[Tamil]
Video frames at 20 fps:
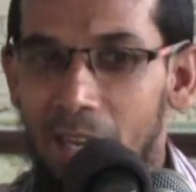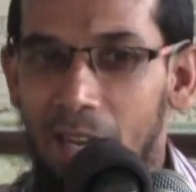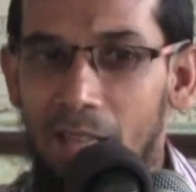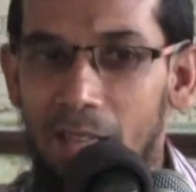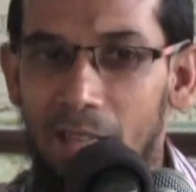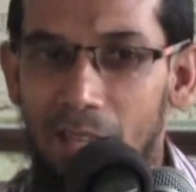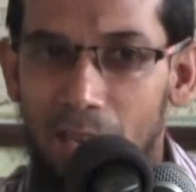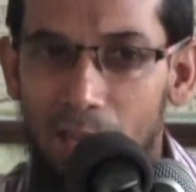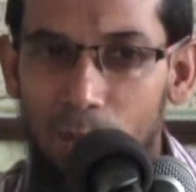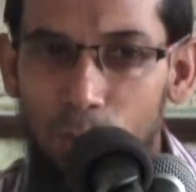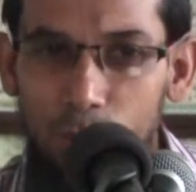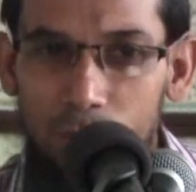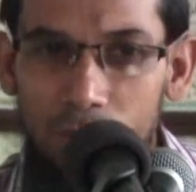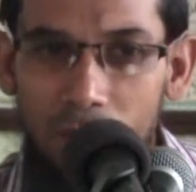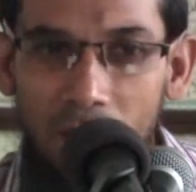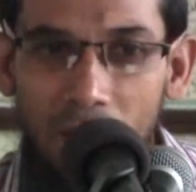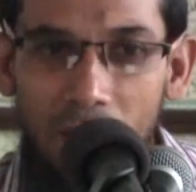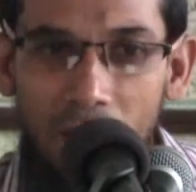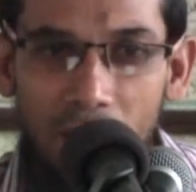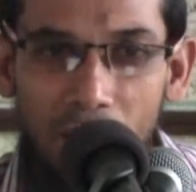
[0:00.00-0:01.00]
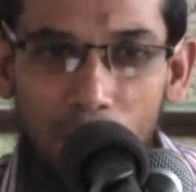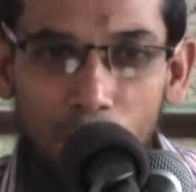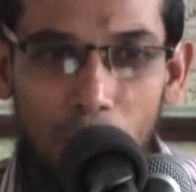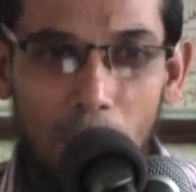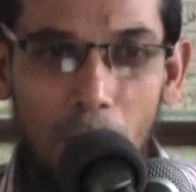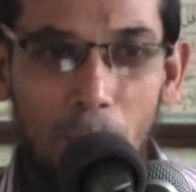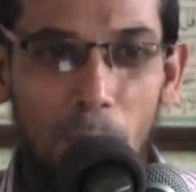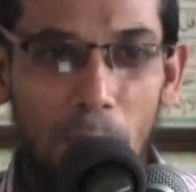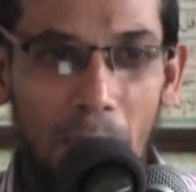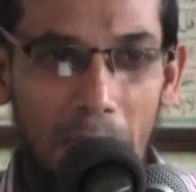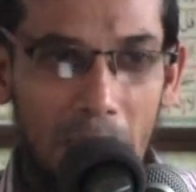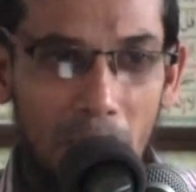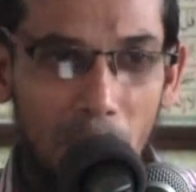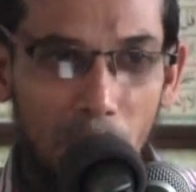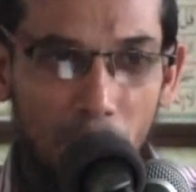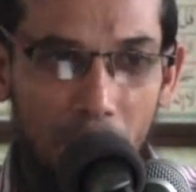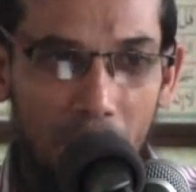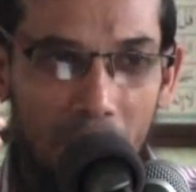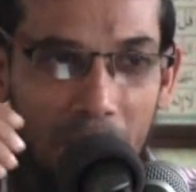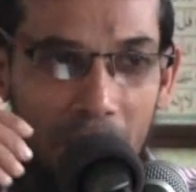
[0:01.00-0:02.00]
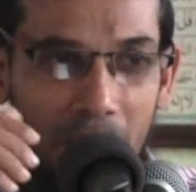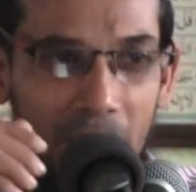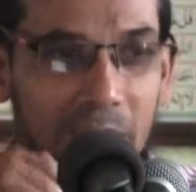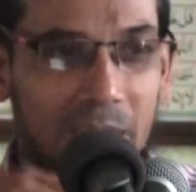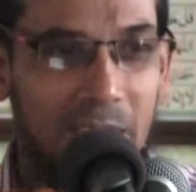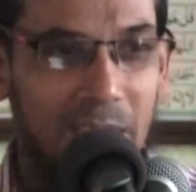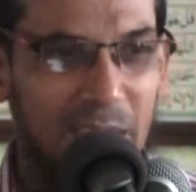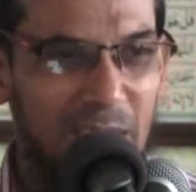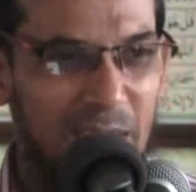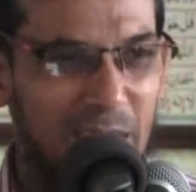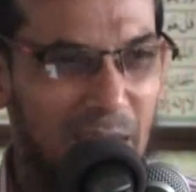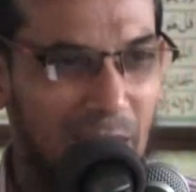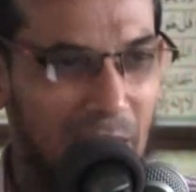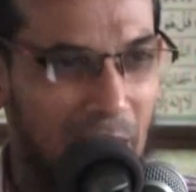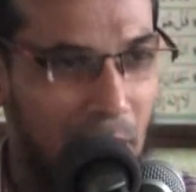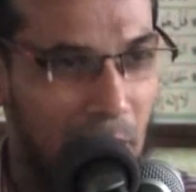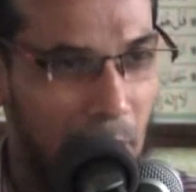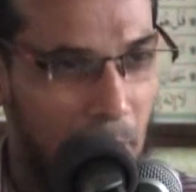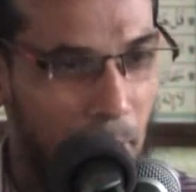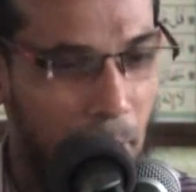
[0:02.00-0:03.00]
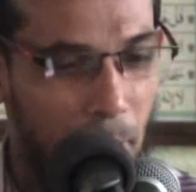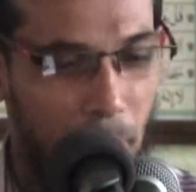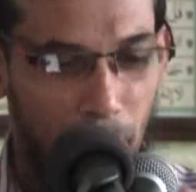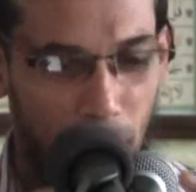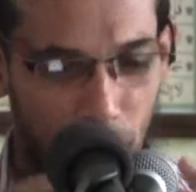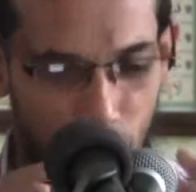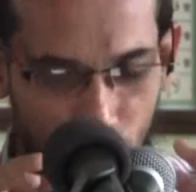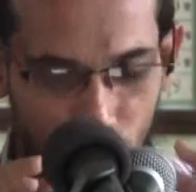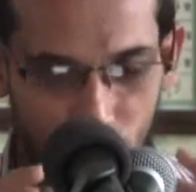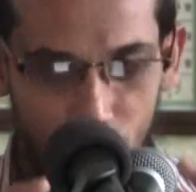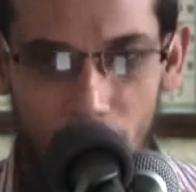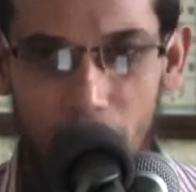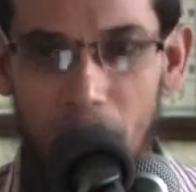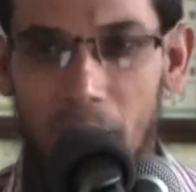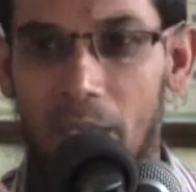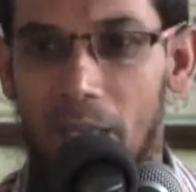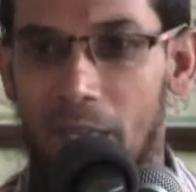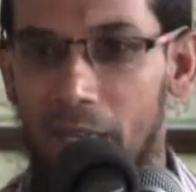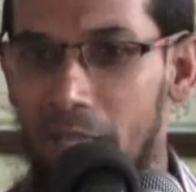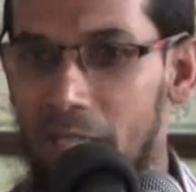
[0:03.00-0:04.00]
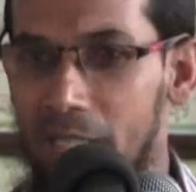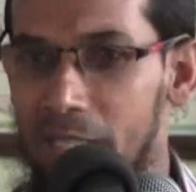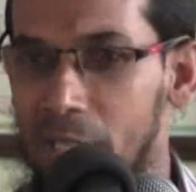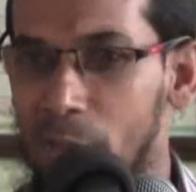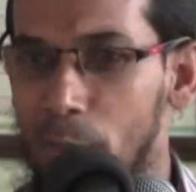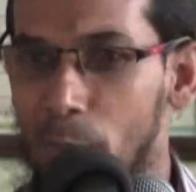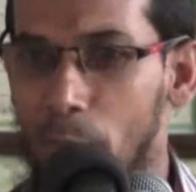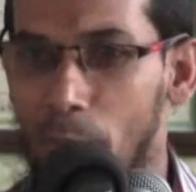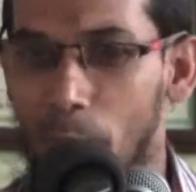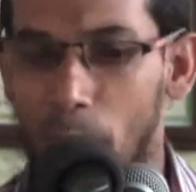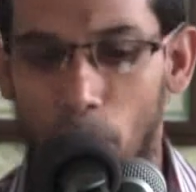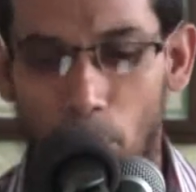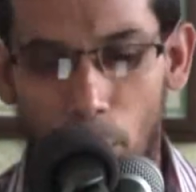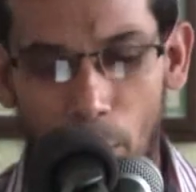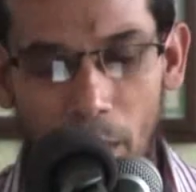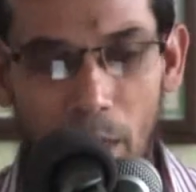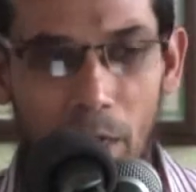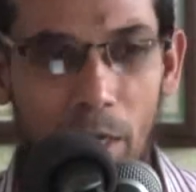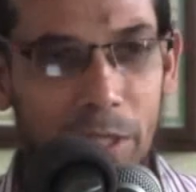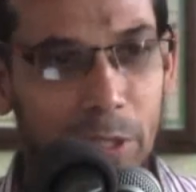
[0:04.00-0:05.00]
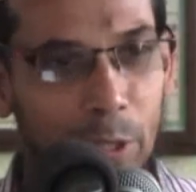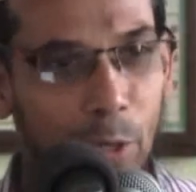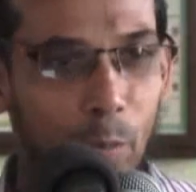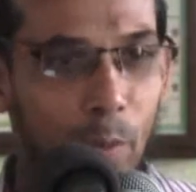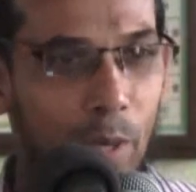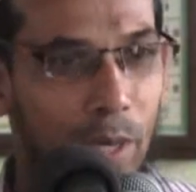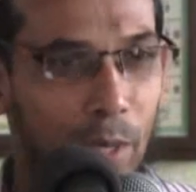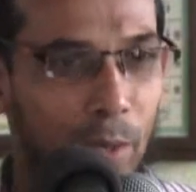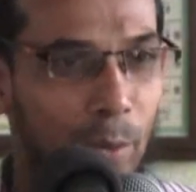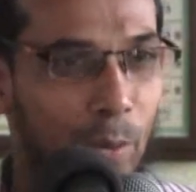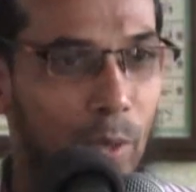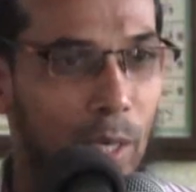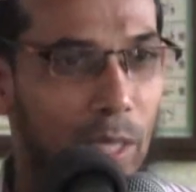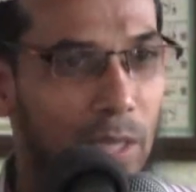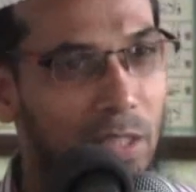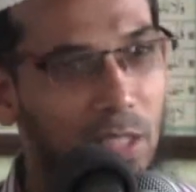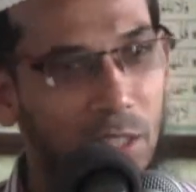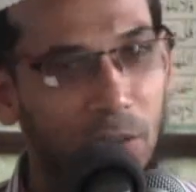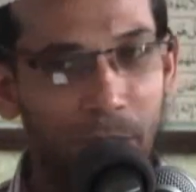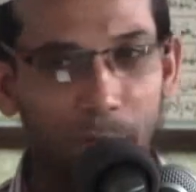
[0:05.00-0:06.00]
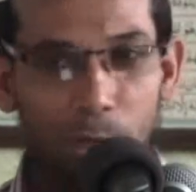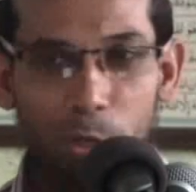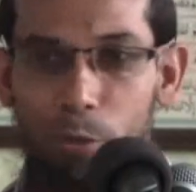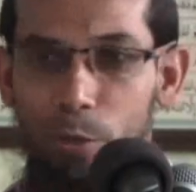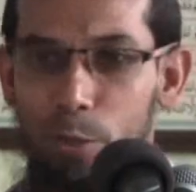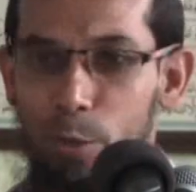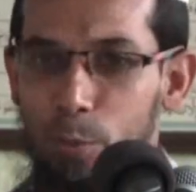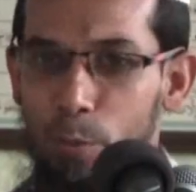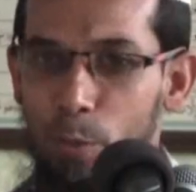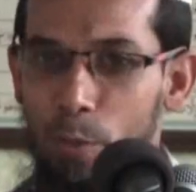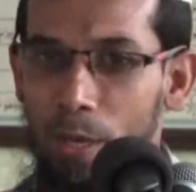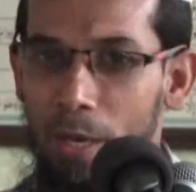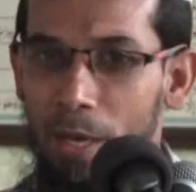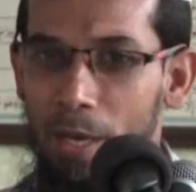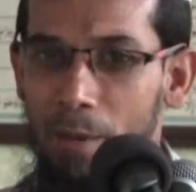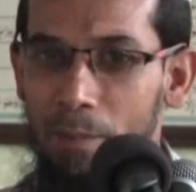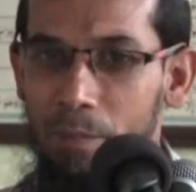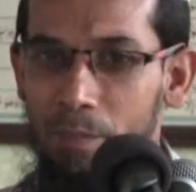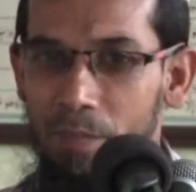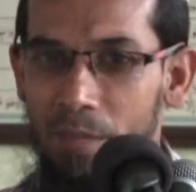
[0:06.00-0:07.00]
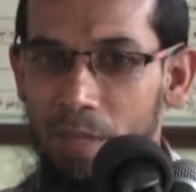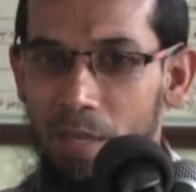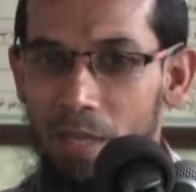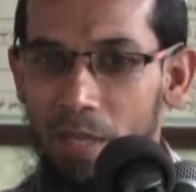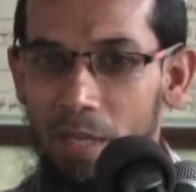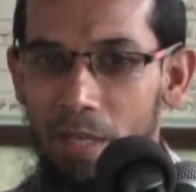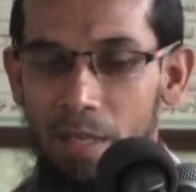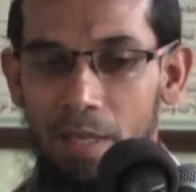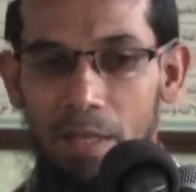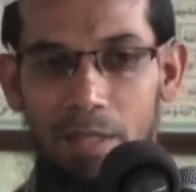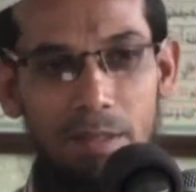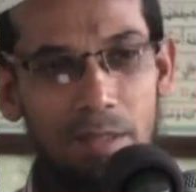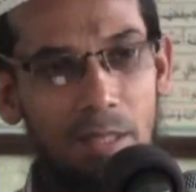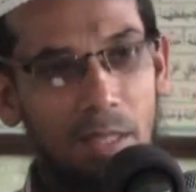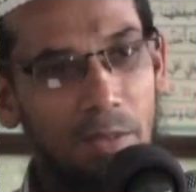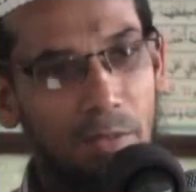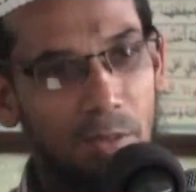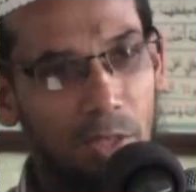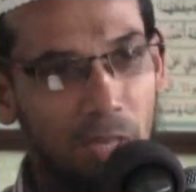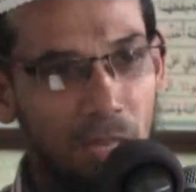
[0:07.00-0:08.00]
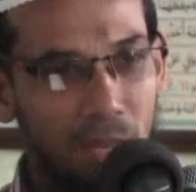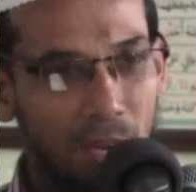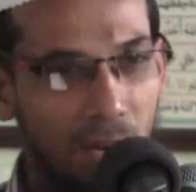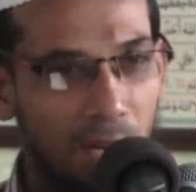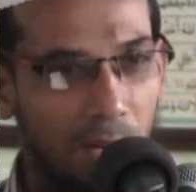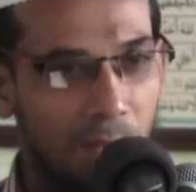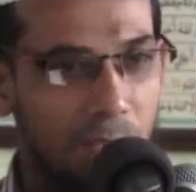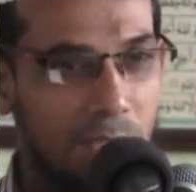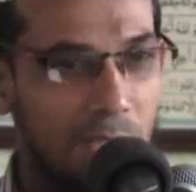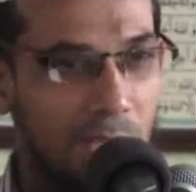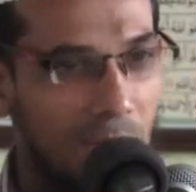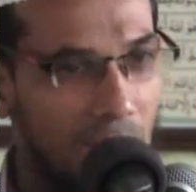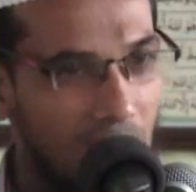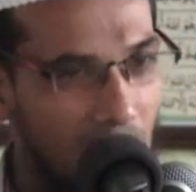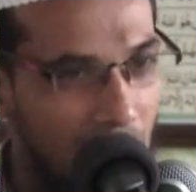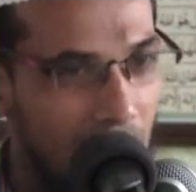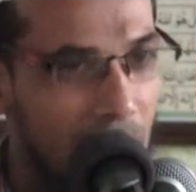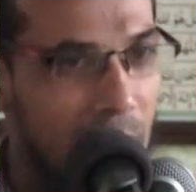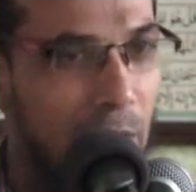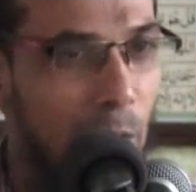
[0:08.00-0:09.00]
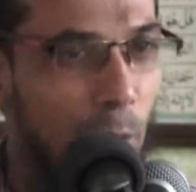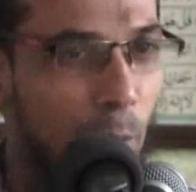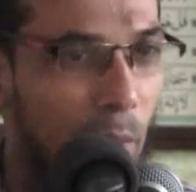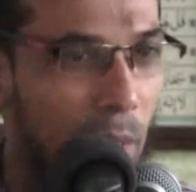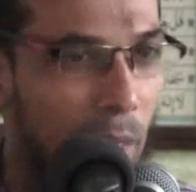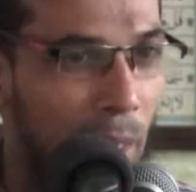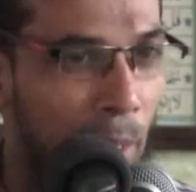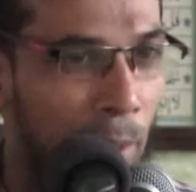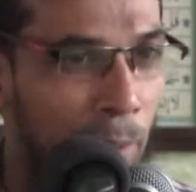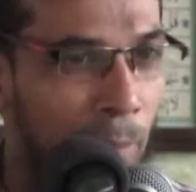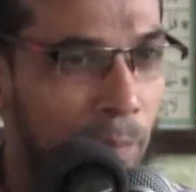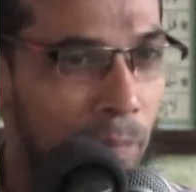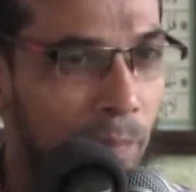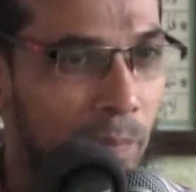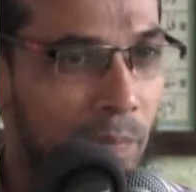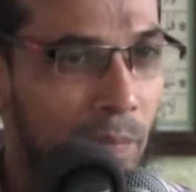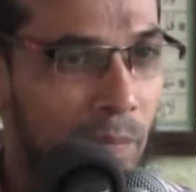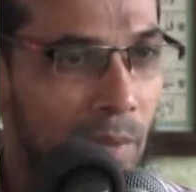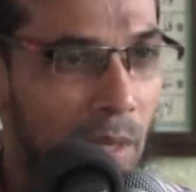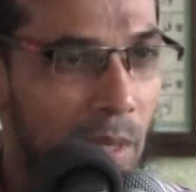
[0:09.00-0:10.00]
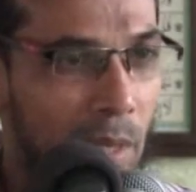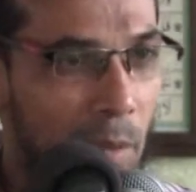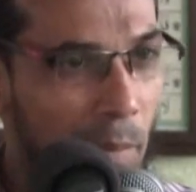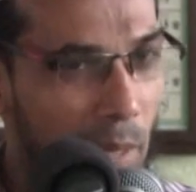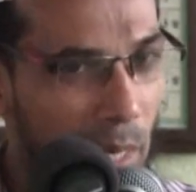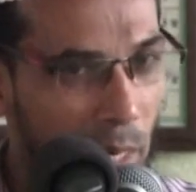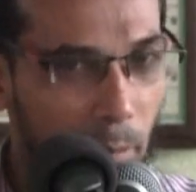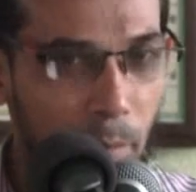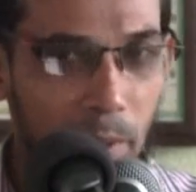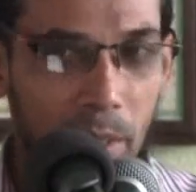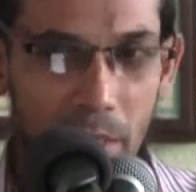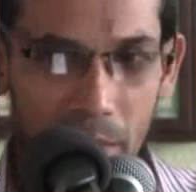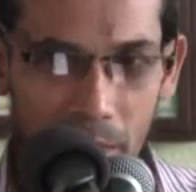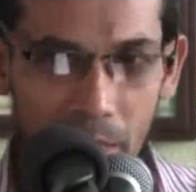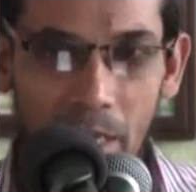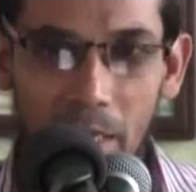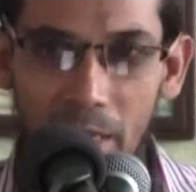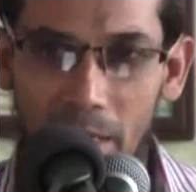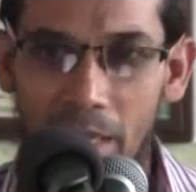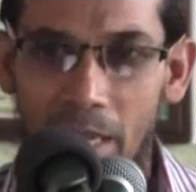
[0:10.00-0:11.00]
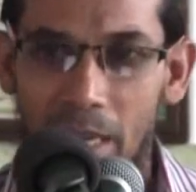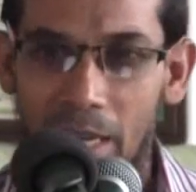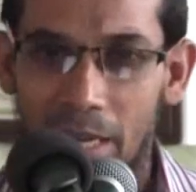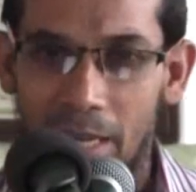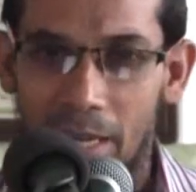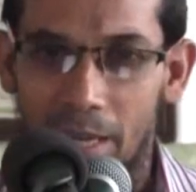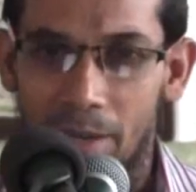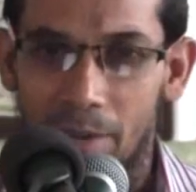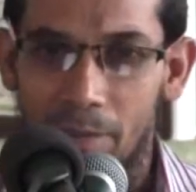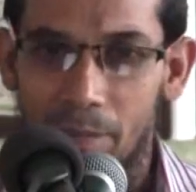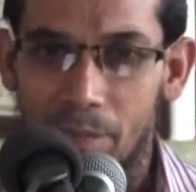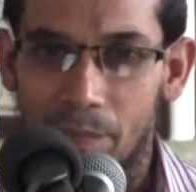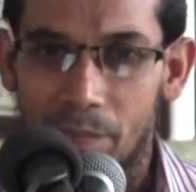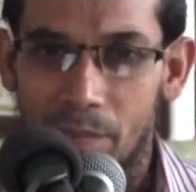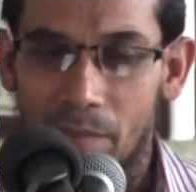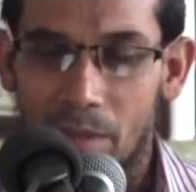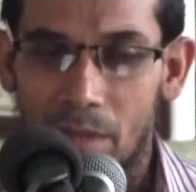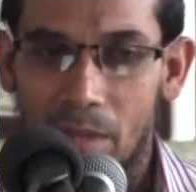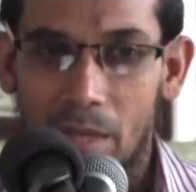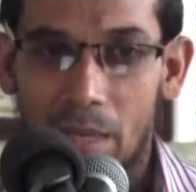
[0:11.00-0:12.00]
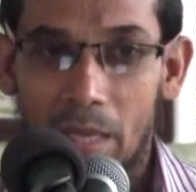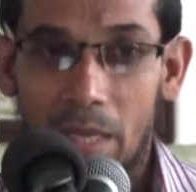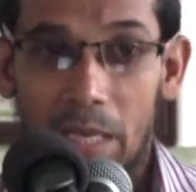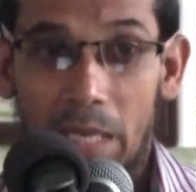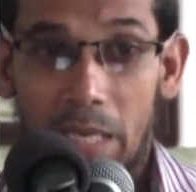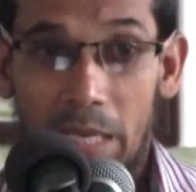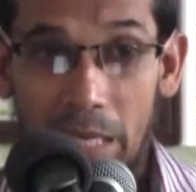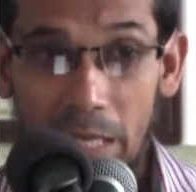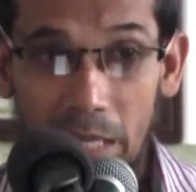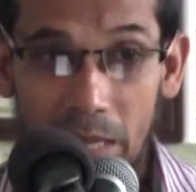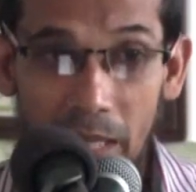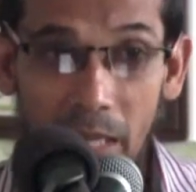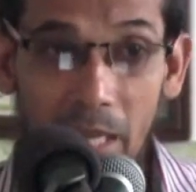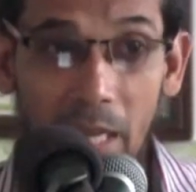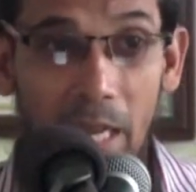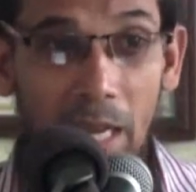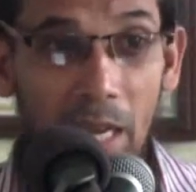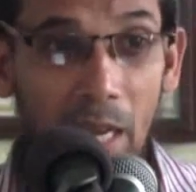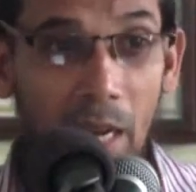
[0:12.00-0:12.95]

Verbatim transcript: அல்லாஹூ தாலாவுடைய படைப்பினங்கள் சின்ன சின்ன கண்டுபிடிப்புகளை கொண்டு வந்து நிறைய சேமிப்பா எவ்வளோ நாங்கள் சேவ் பண்ணுறதுக்குள்ள எத்தனை வீடியோஸ் போடலாம் எத்தனை வகையான விஷயங்களை நாங்கள் சேவ் பண்ணியலும் இப்படி எல்லாமே இருக்குதா இல்லையா இதையே